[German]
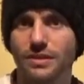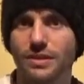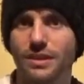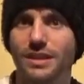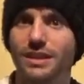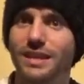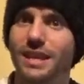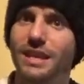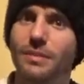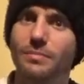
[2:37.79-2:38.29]

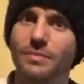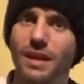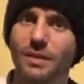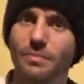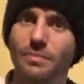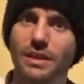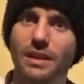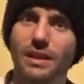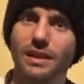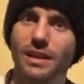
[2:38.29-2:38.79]
In jedem
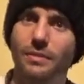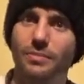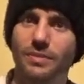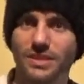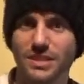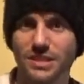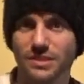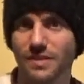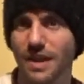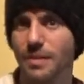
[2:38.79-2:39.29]
Kapitel gibt
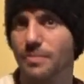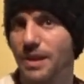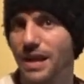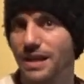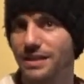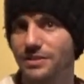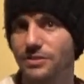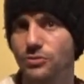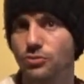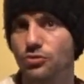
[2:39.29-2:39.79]
es zwei
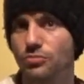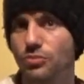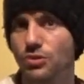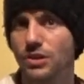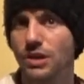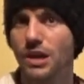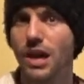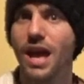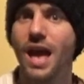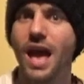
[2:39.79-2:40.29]

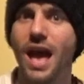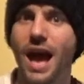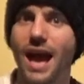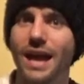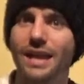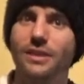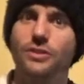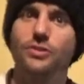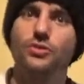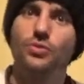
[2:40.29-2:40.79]
Praxisübungen,
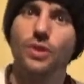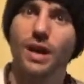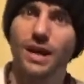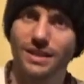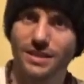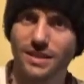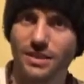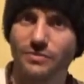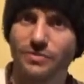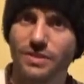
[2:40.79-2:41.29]
eine zur
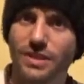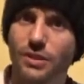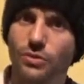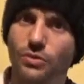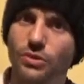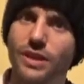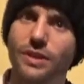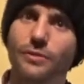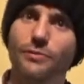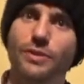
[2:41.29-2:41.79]

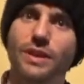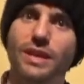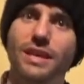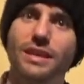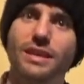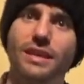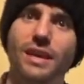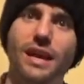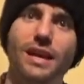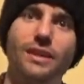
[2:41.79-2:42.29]
Aktivierung der
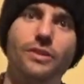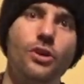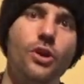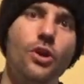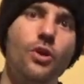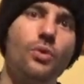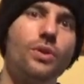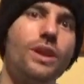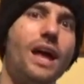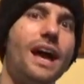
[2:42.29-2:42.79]
Fähigkeit
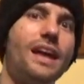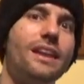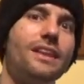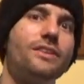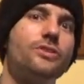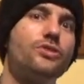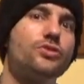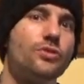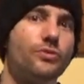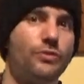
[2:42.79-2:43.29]
und
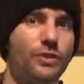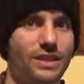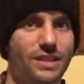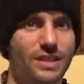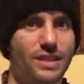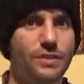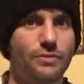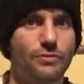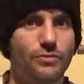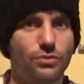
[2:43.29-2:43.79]
eine zur
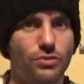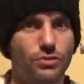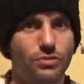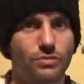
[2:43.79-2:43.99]
Vertiefung.